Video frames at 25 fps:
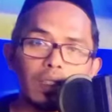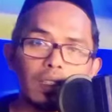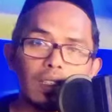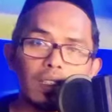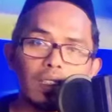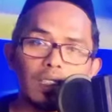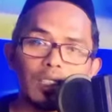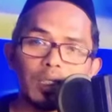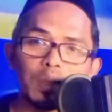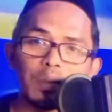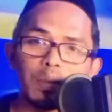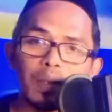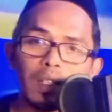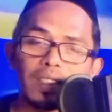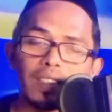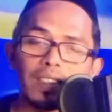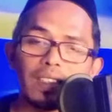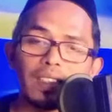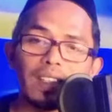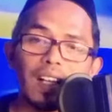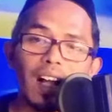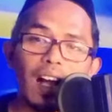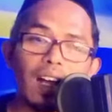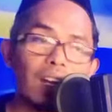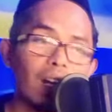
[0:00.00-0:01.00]
ini
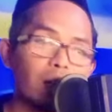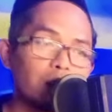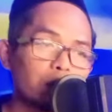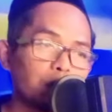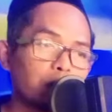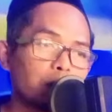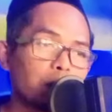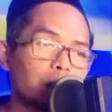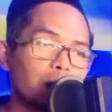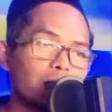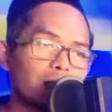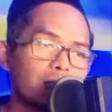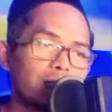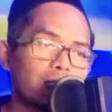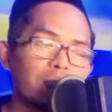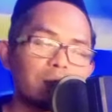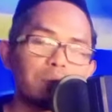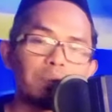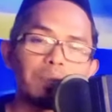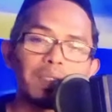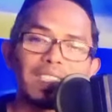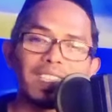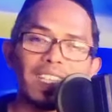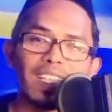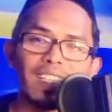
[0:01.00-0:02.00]
semakin kalap,
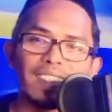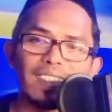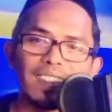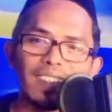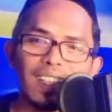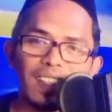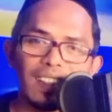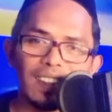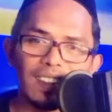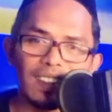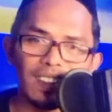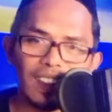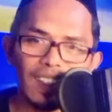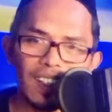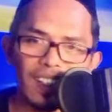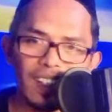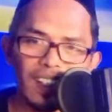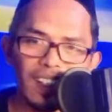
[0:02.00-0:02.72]
semakin menjadi-jadi ya.